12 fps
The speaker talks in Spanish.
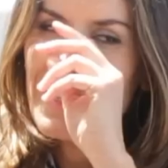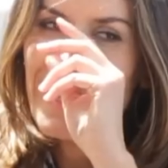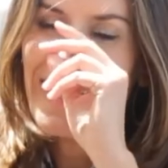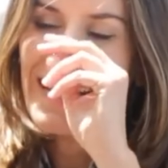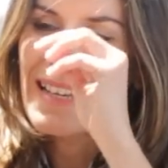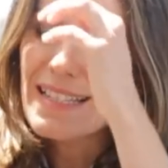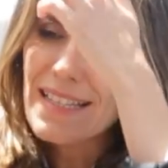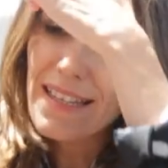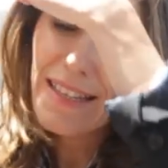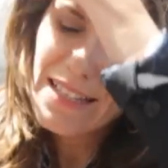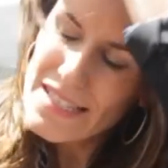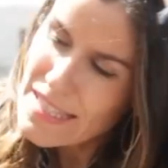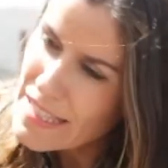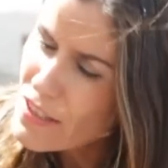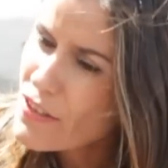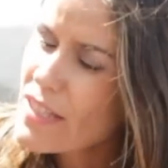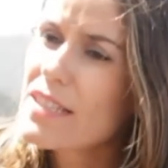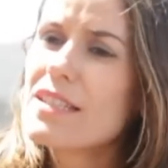La casa es del
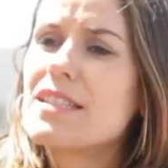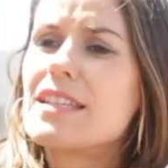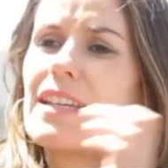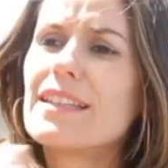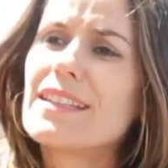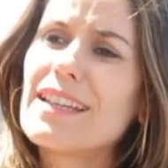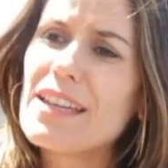siglo XVII.